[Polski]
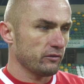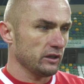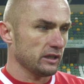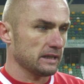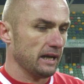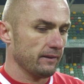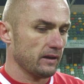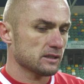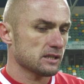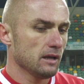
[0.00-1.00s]
wynik dla
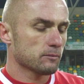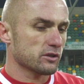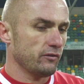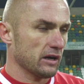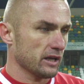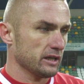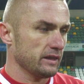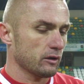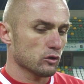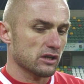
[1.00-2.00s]
nas, przewagę
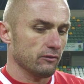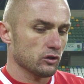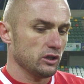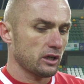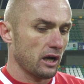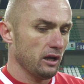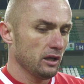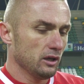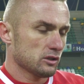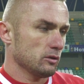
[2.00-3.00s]
jednego zawodnika,
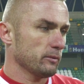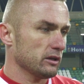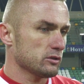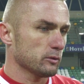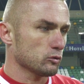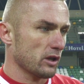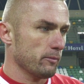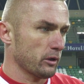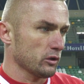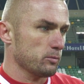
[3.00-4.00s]
co mieliśmy
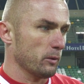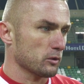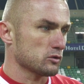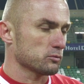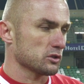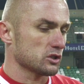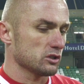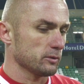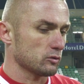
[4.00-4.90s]
tutaj bronić. Po prostu przyszliśmy